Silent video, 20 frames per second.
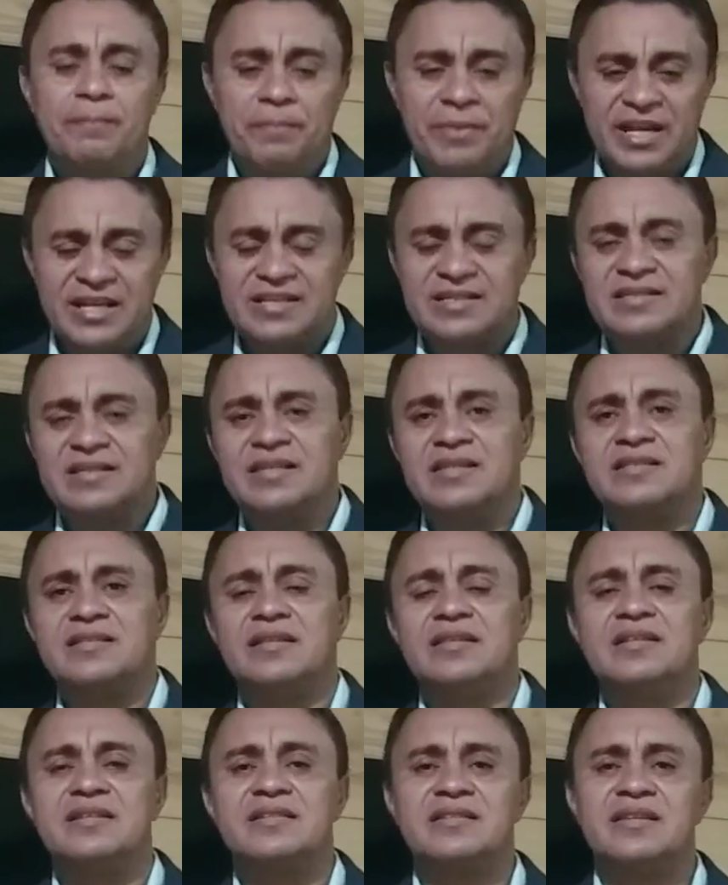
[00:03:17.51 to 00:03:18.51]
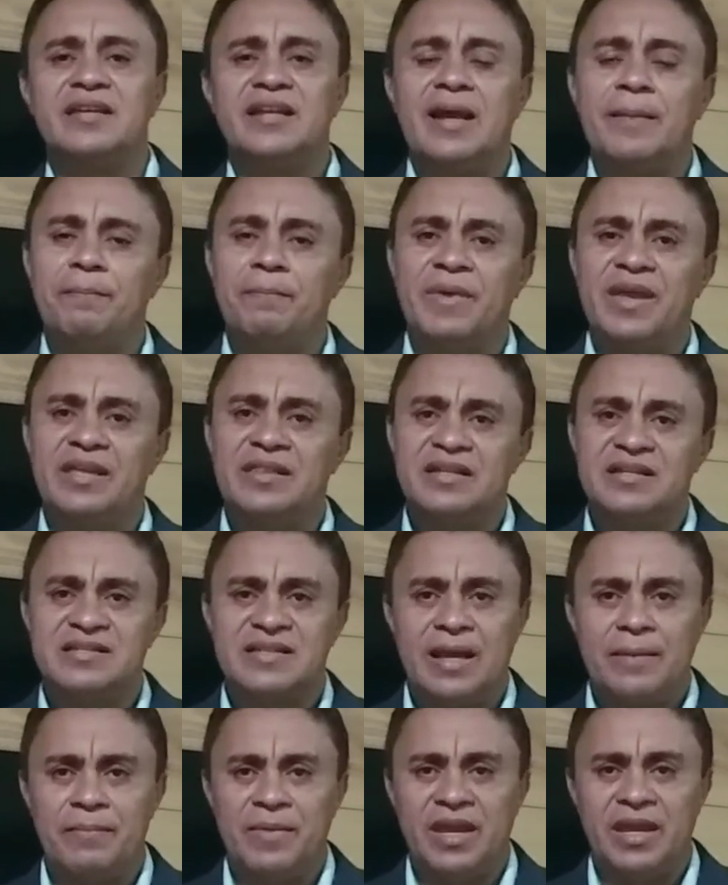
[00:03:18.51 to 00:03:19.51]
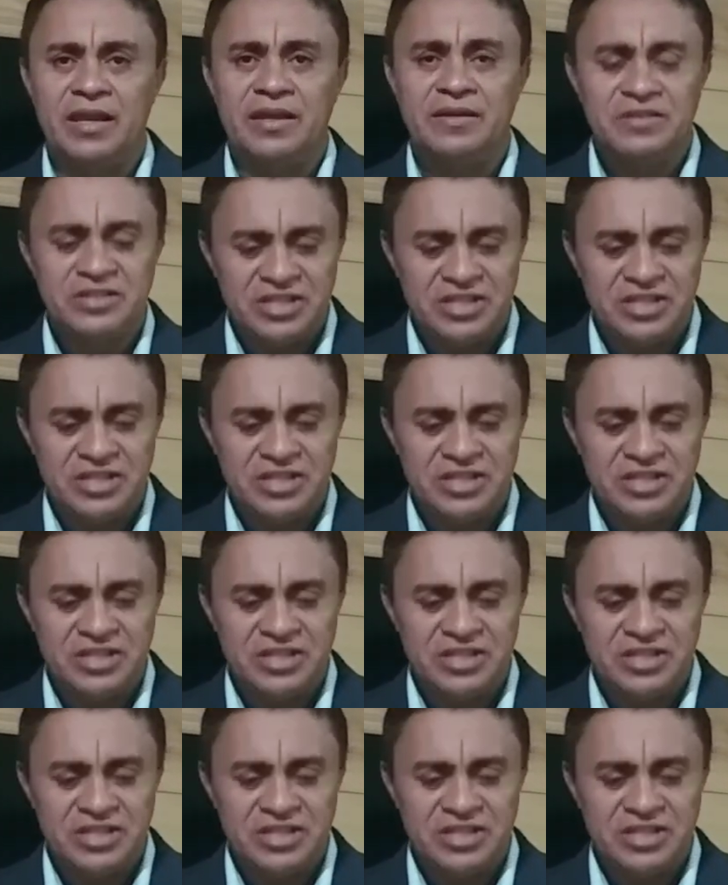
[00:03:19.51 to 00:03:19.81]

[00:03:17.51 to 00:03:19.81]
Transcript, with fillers: precisa dizer apenas amém.